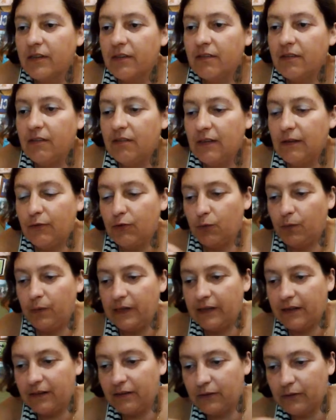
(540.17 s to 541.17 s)
si ça veut
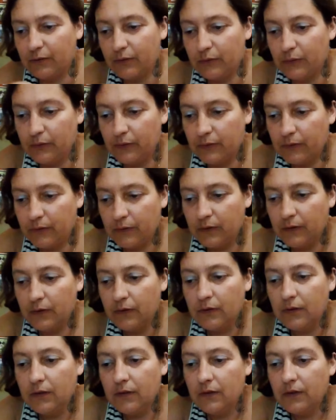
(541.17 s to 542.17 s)
bien. Euh.
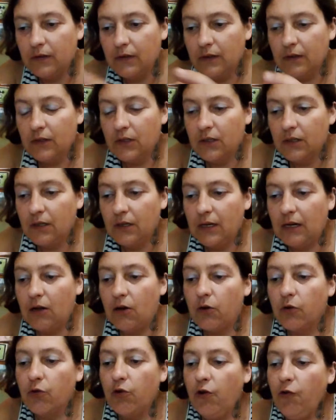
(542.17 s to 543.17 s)

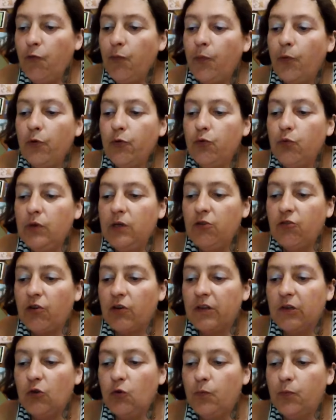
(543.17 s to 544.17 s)
Alors, 9 produits,
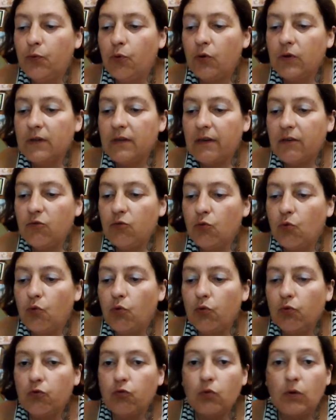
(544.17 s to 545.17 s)
j'en ai eu pour 15,74
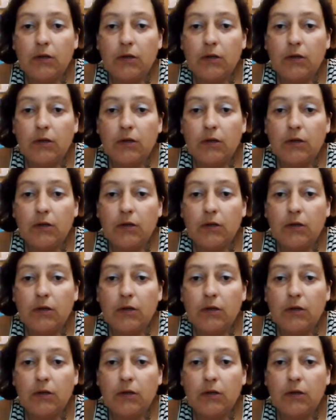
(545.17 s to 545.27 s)
euros.